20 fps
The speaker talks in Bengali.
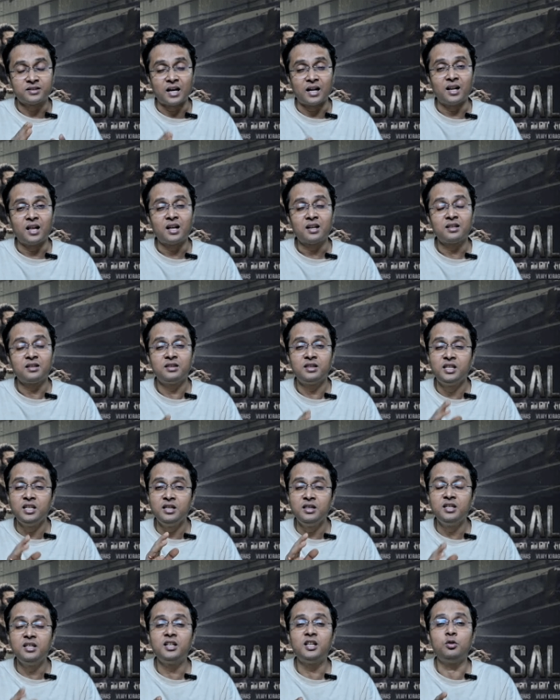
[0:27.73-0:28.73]
সালার
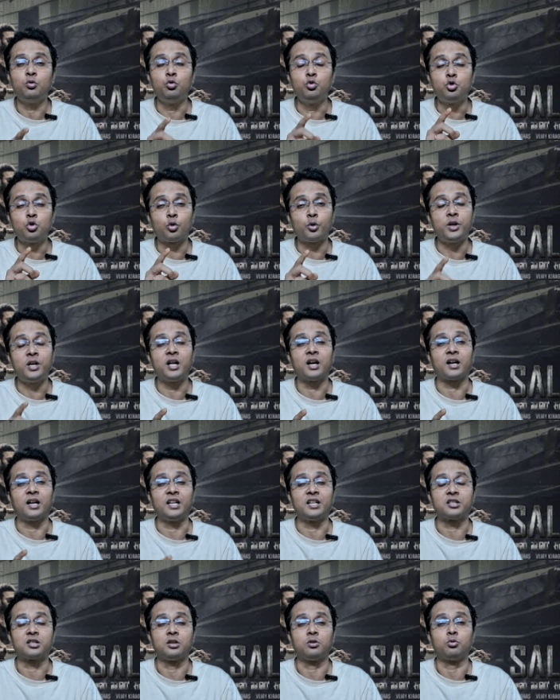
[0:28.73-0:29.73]
তিন দিনে দুইশো কোটি টাকা
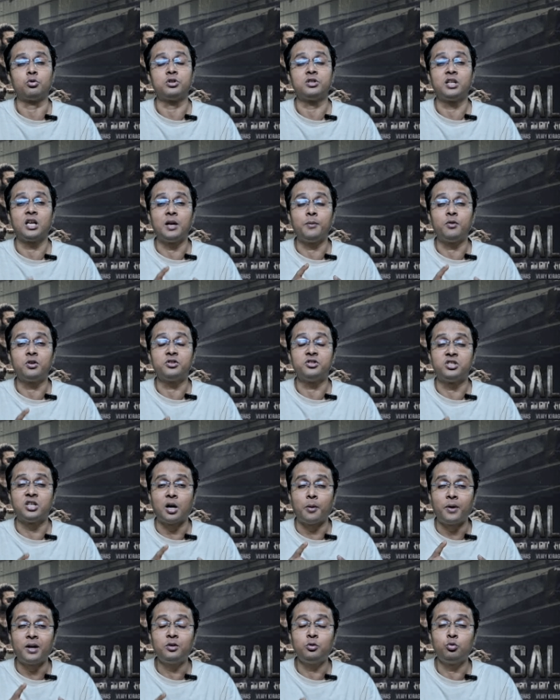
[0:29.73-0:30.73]
কালেকশন করেছে এবং
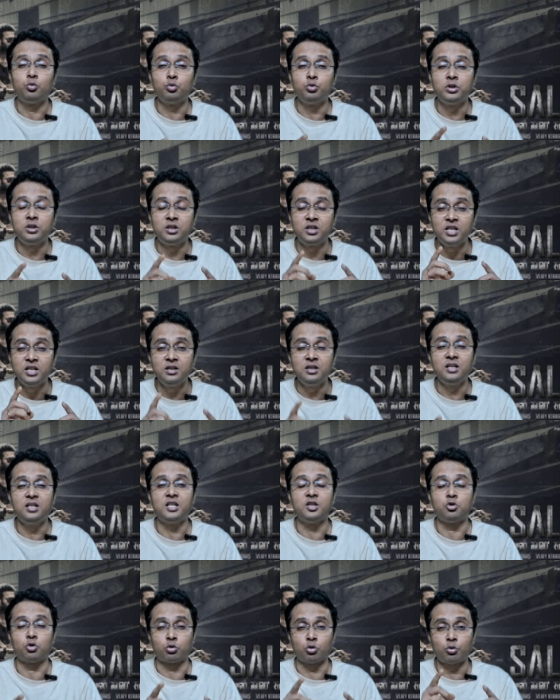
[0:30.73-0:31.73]
জওয়ান দু তিন
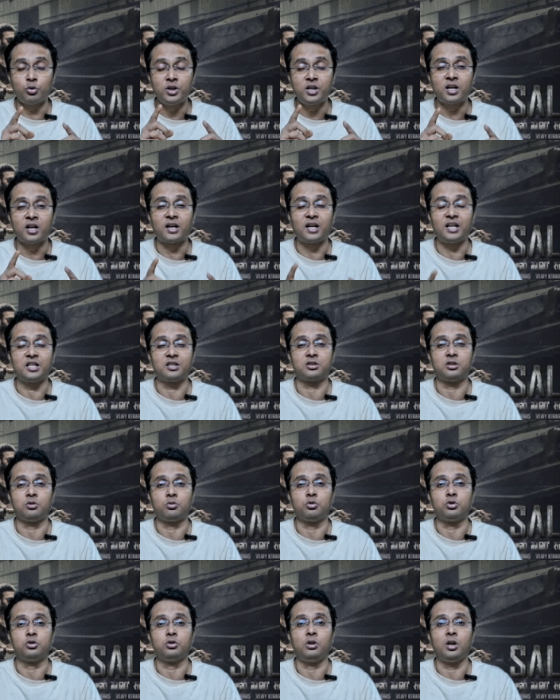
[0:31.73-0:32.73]
দিনে যত কোটি টাকা কালেকশন
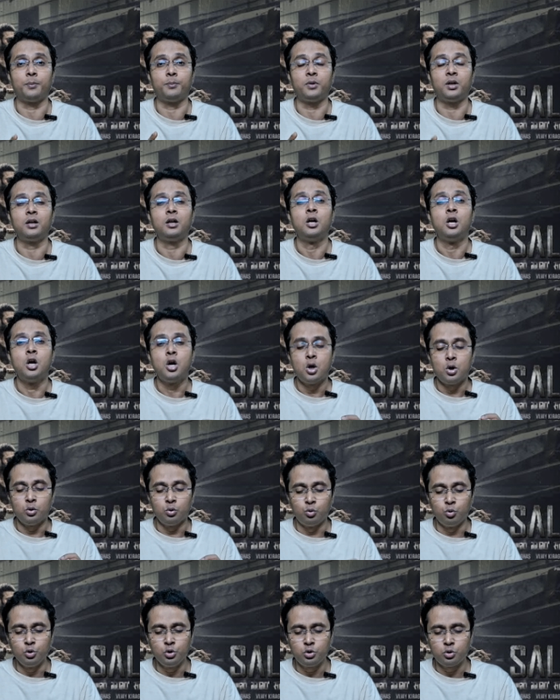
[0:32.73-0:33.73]
করেছে আপনার
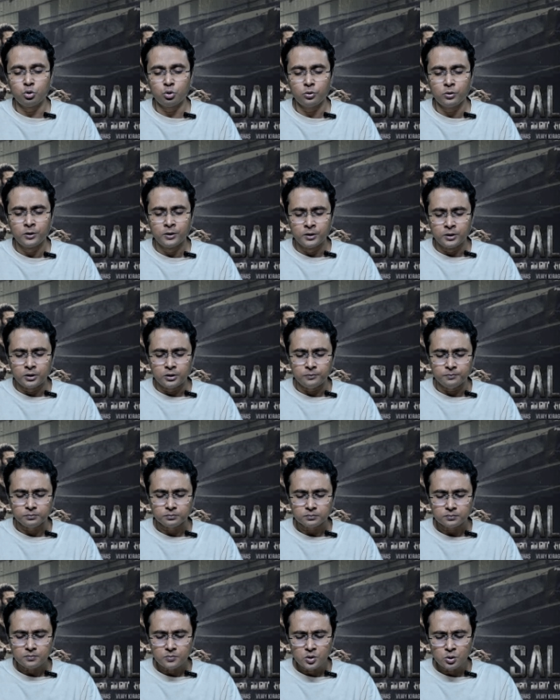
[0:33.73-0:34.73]
দুইশো
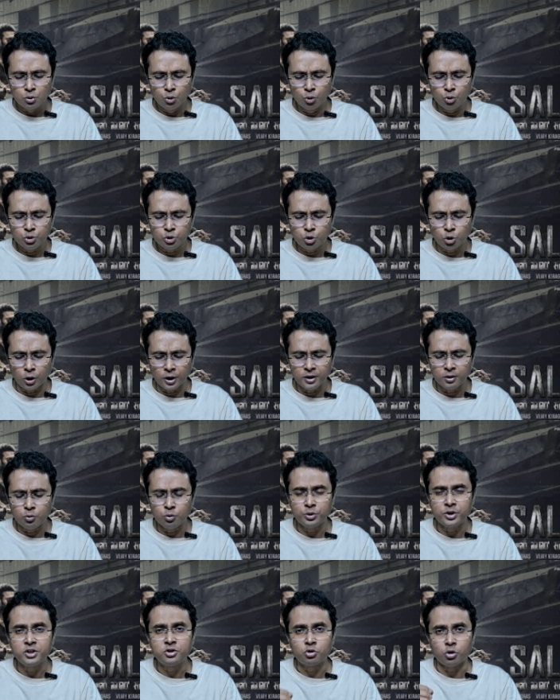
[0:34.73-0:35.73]
ও ছয়
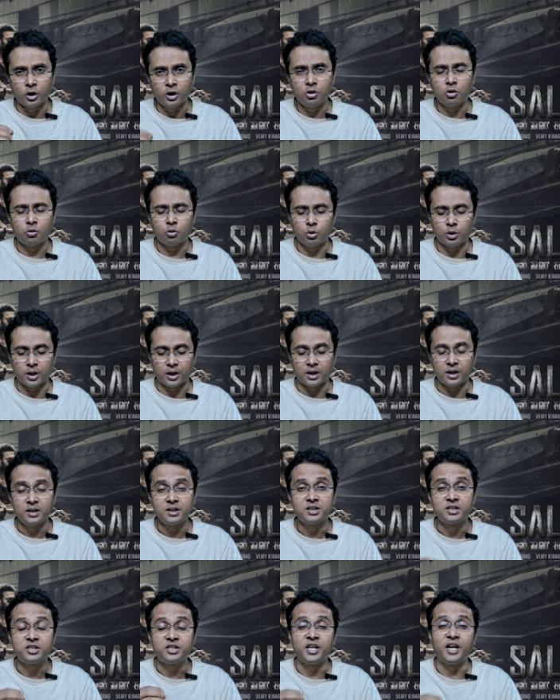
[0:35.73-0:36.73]
কোটি ছয় লক্ষ টাকা
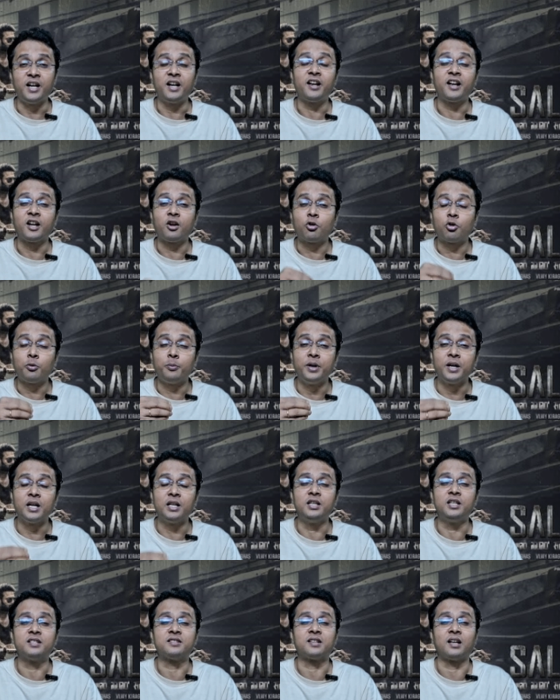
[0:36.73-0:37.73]
সেই রেকর্ডও
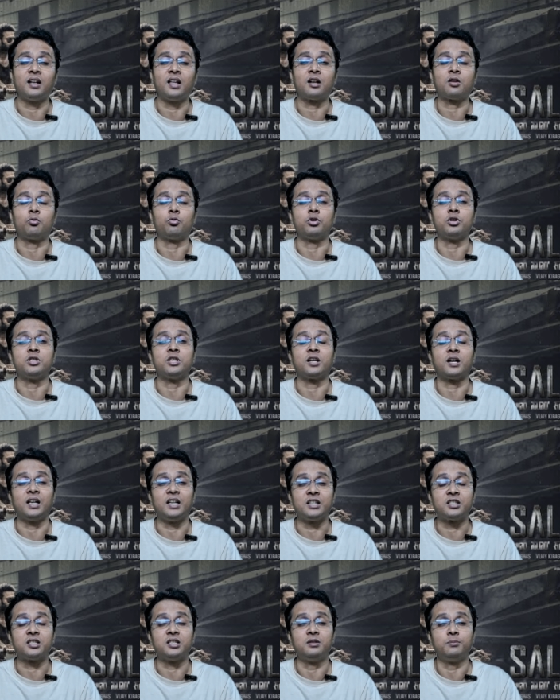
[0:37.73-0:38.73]
ভেঙে দিয়ে সালার করেছে
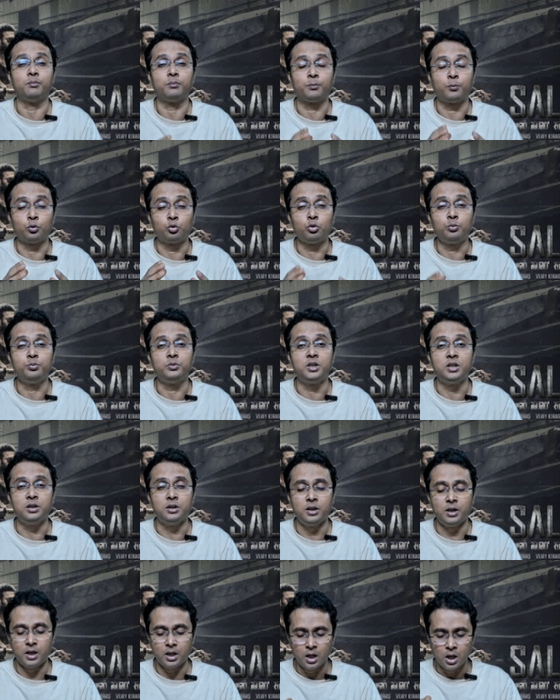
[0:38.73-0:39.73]
কালেকশন প্রথম তিন
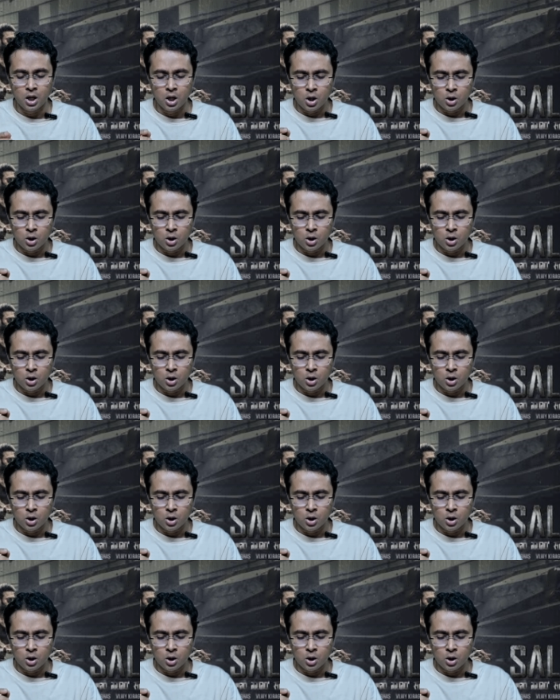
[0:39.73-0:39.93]
দিনে